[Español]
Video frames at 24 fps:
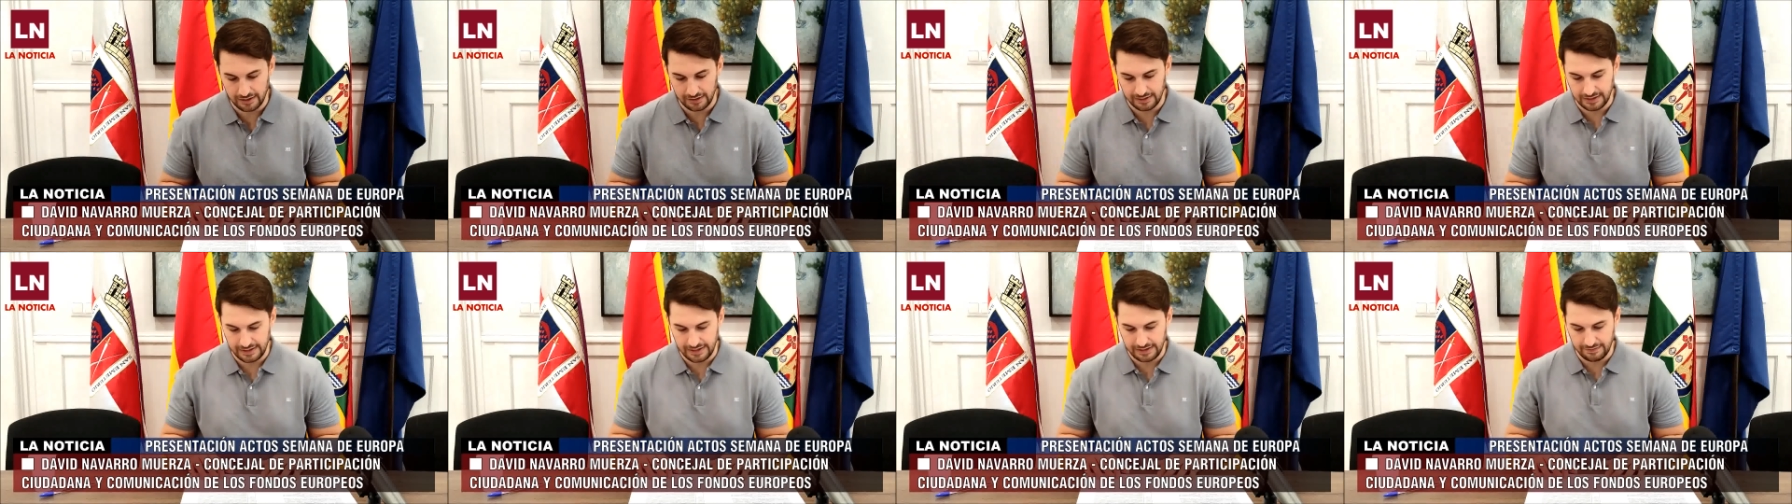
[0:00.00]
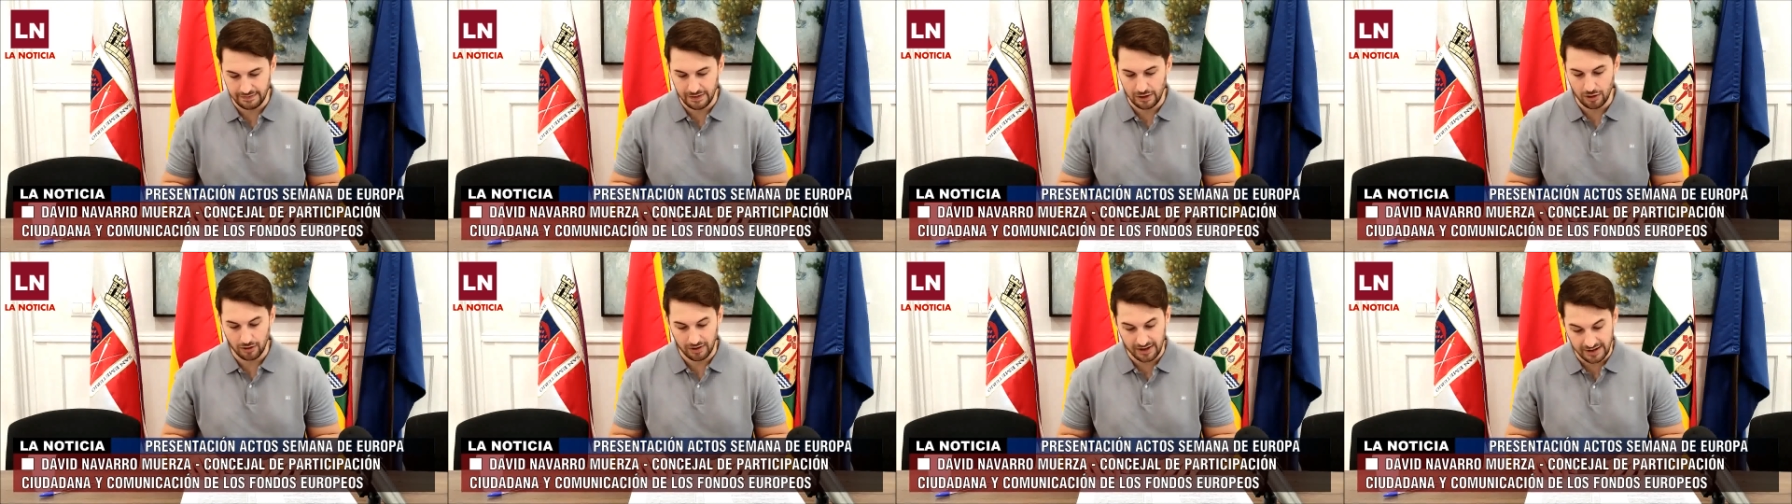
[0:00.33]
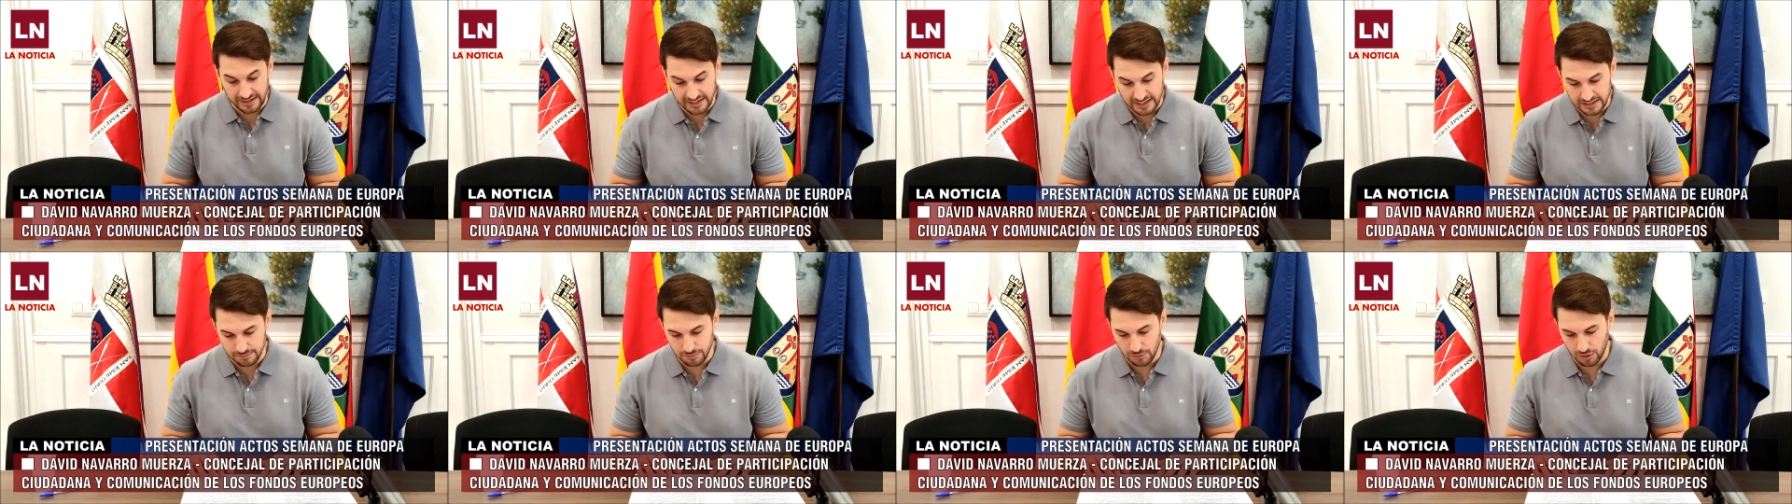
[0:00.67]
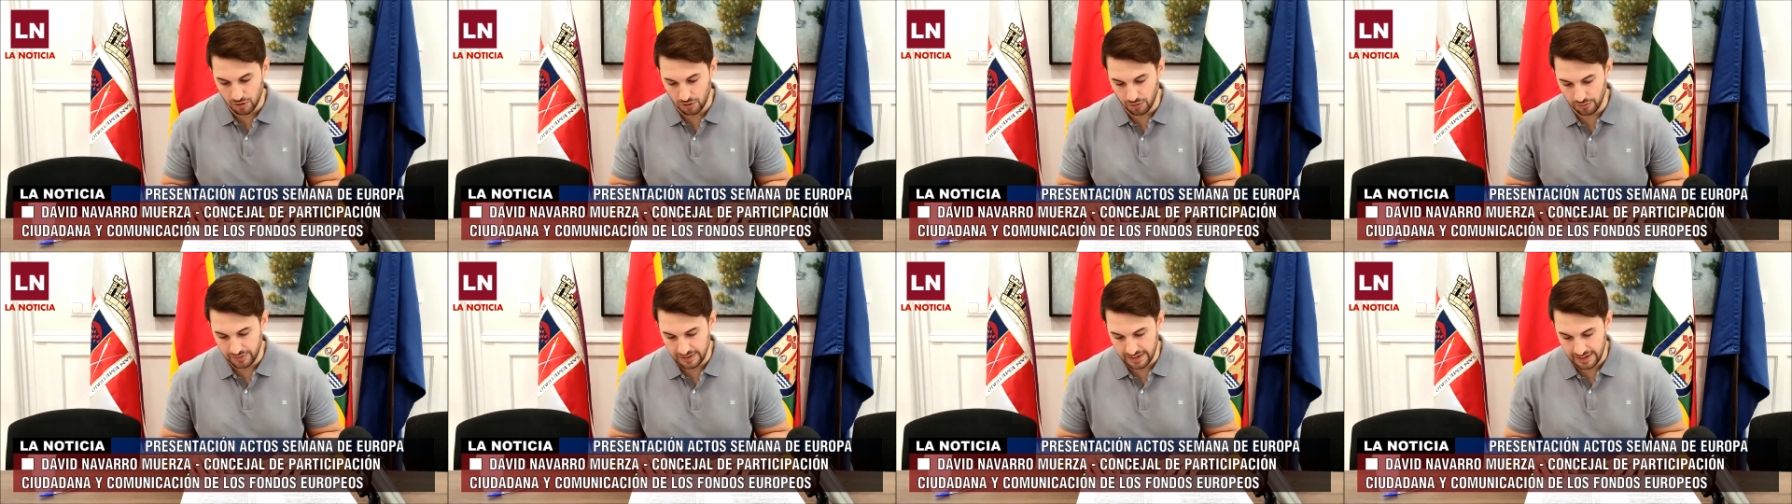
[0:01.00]
del
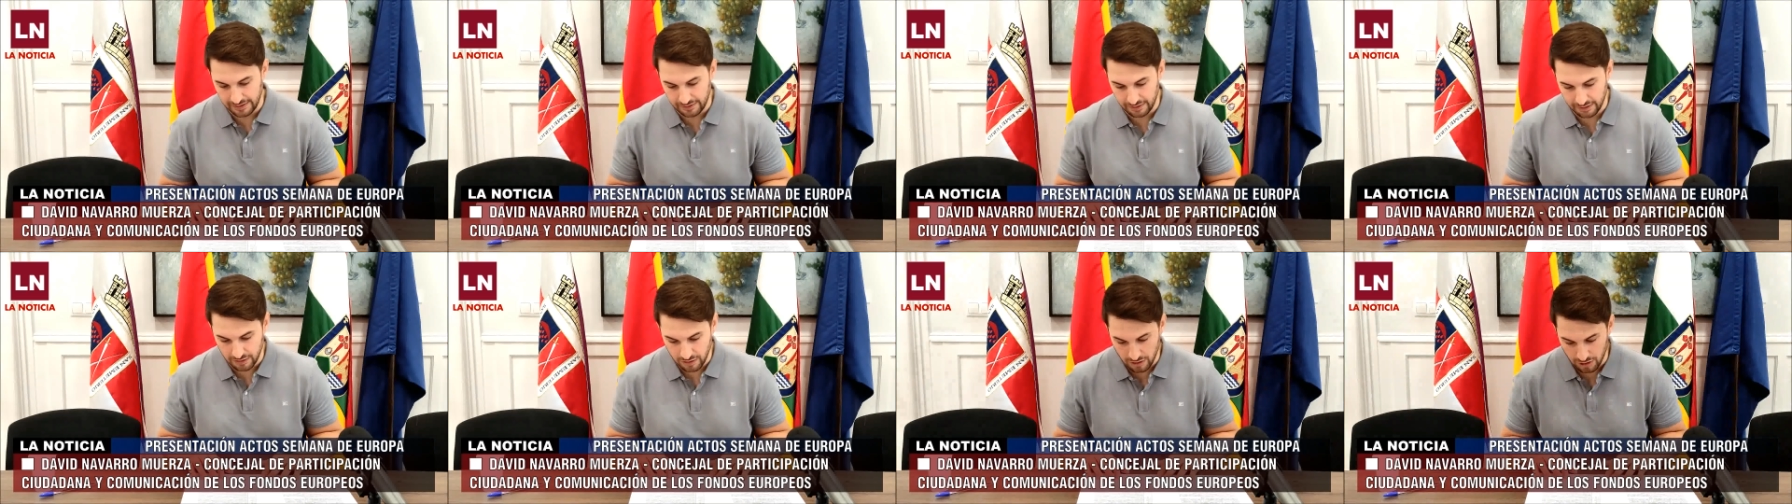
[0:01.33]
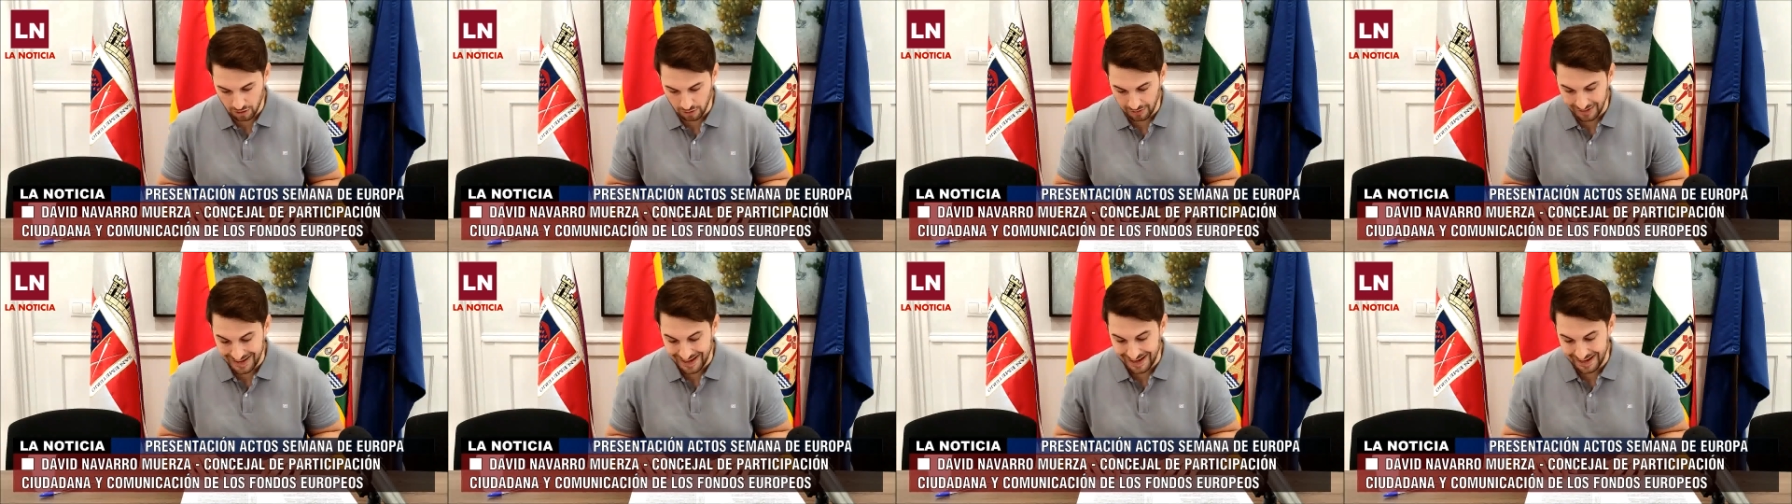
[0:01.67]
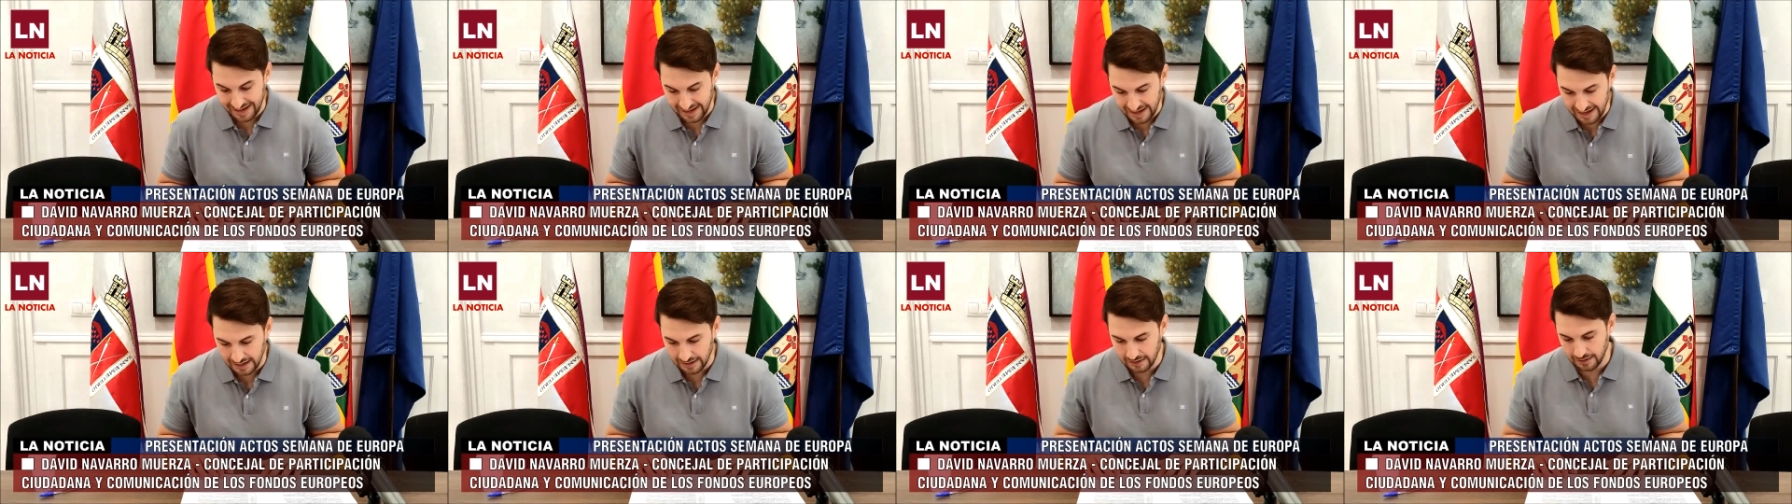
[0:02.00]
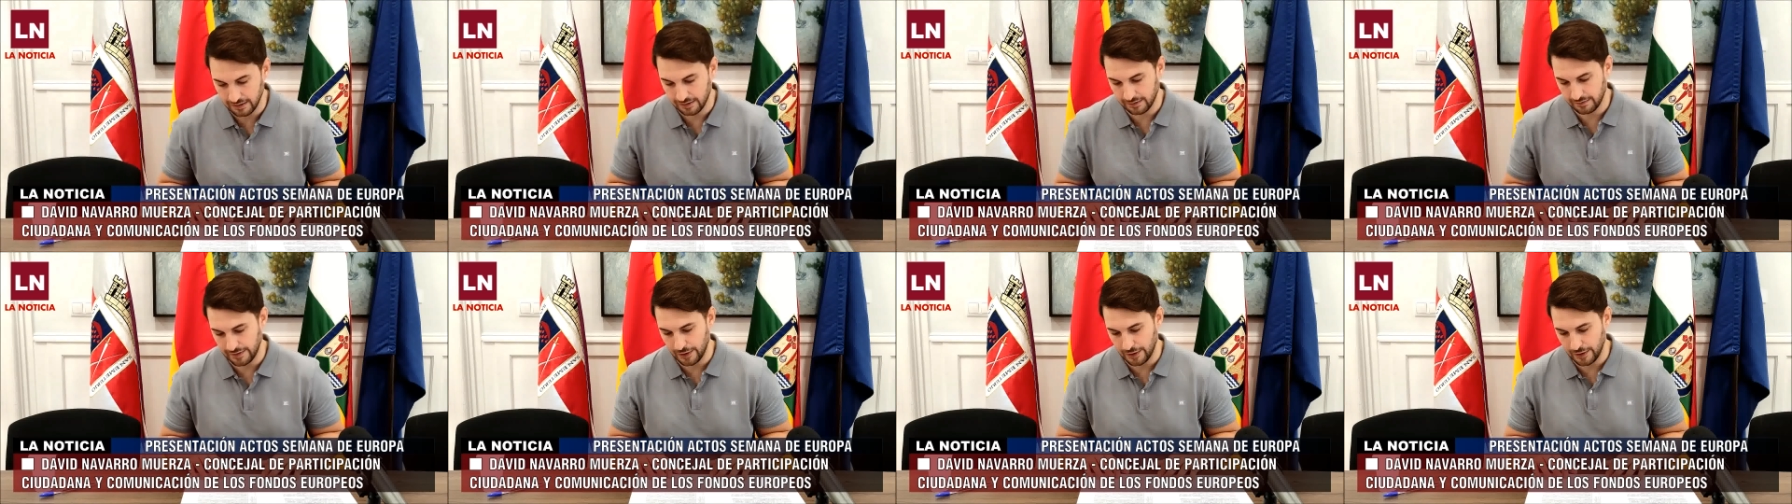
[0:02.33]
organismo Dirección General